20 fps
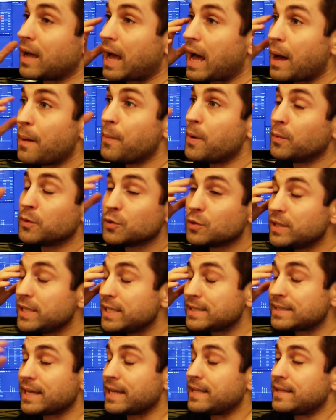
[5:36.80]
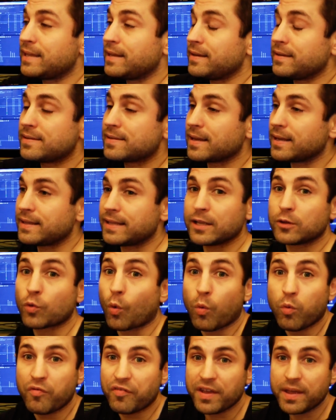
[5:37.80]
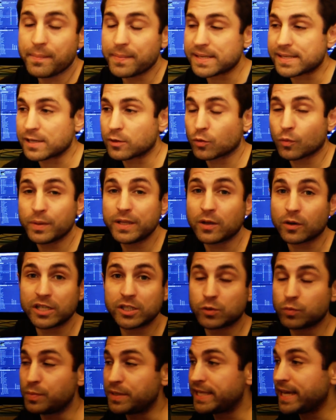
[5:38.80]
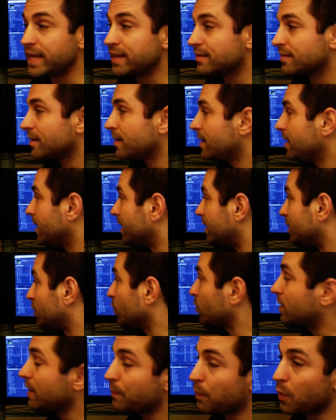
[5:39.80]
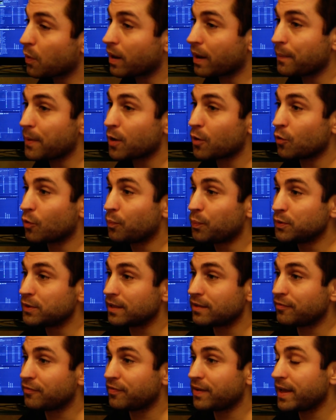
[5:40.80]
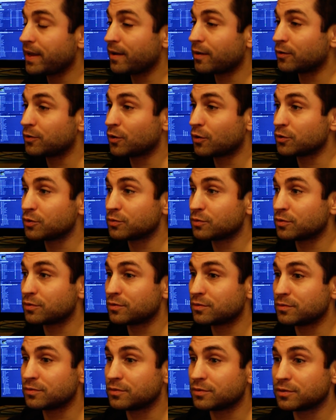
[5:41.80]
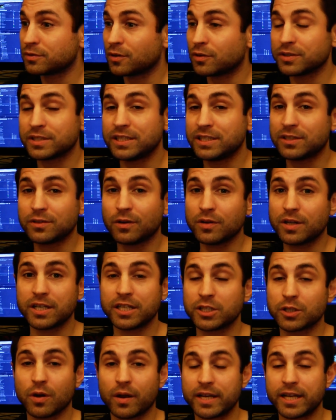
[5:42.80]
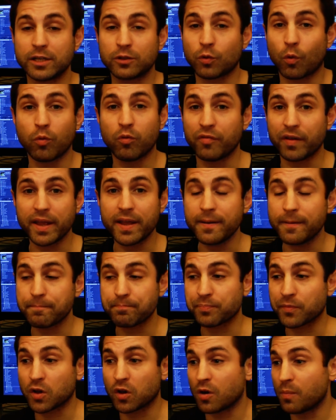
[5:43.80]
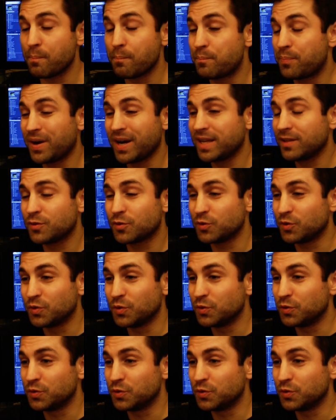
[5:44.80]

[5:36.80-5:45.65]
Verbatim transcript: à un moment donné, ça a été, ça a été trouvé, mais c'est tombé dans les oubliettes. Donc les programmeurs l'ont peut-être fait euh, dans, en se disant que les gens allaient le trouver, comme plein de,